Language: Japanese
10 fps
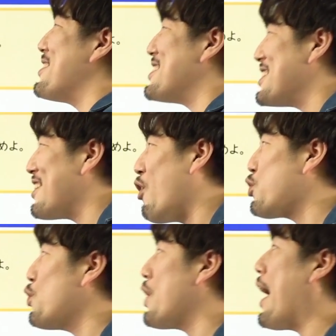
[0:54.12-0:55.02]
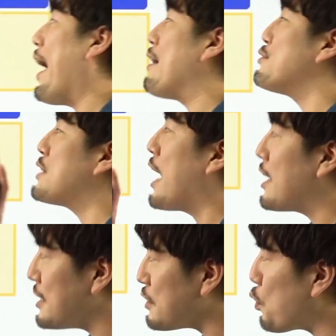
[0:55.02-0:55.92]
ち。大人ふた
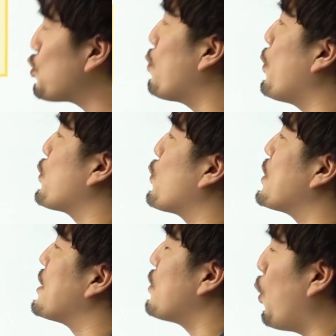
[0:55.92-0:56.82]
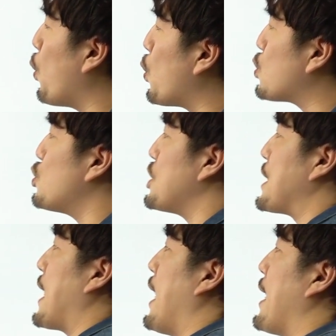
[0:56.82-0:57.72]
り、子供よにんのろくにんが